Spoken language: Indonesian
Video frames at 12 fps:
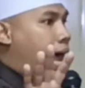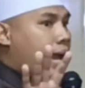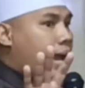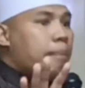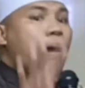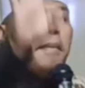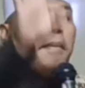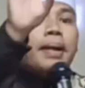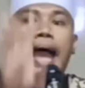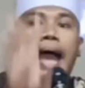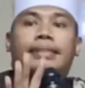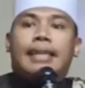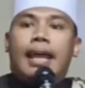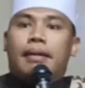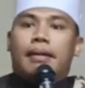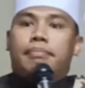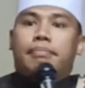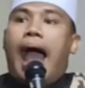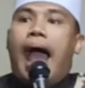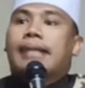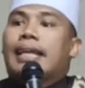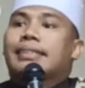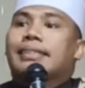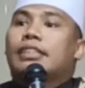Arab belajar
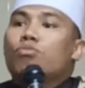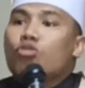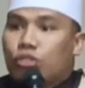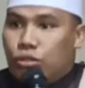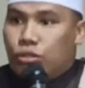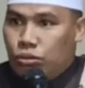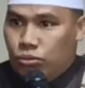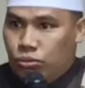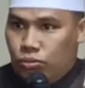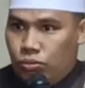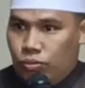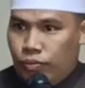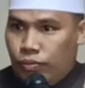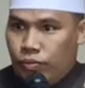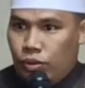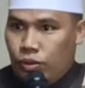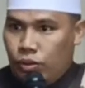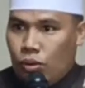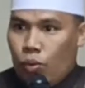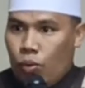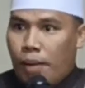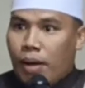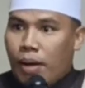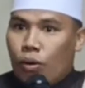bahasa semut
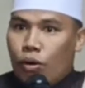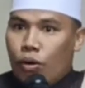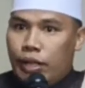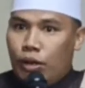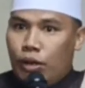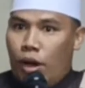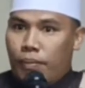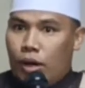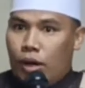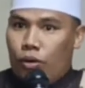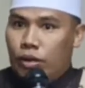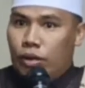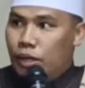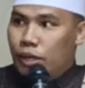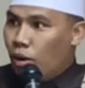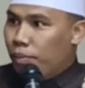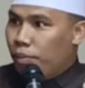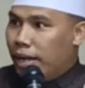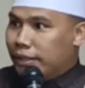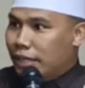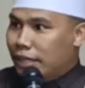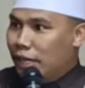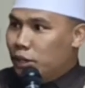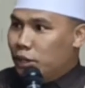wamakoli wamakoli
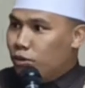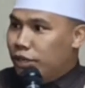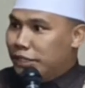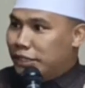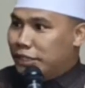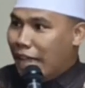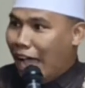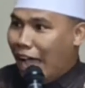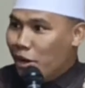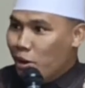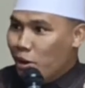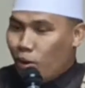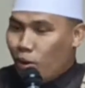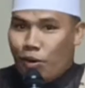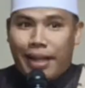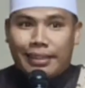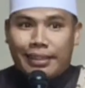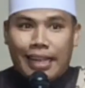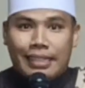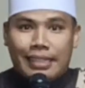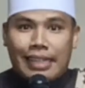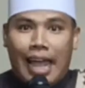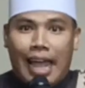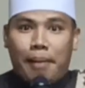rohmatan Indonesia rohmatan
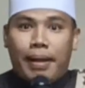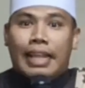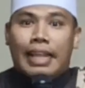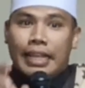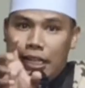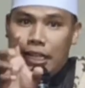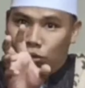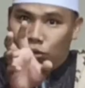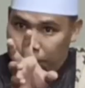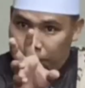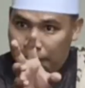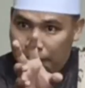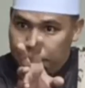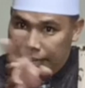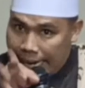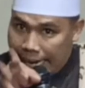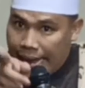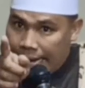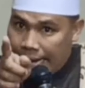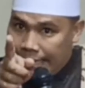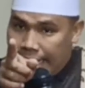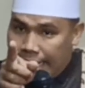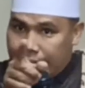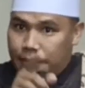sahabat itu Pak
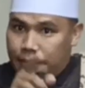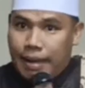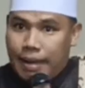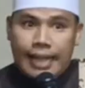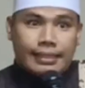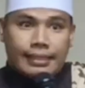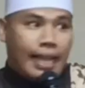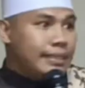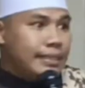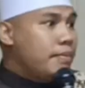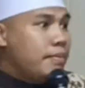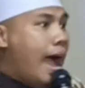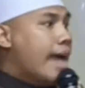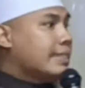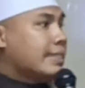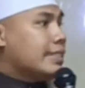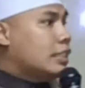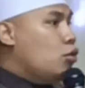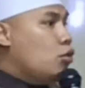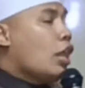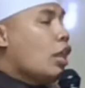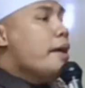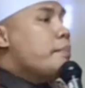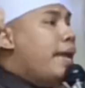Bikarangi lagi bahas ngaji bahasa semut
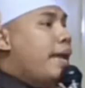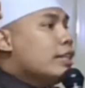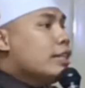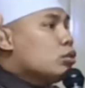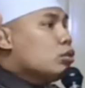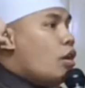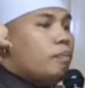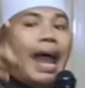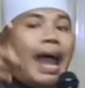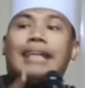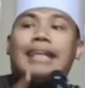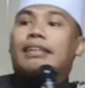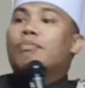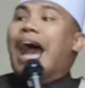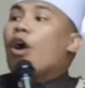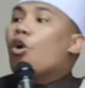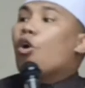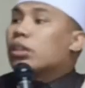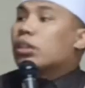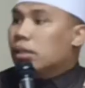besok bahasa blakot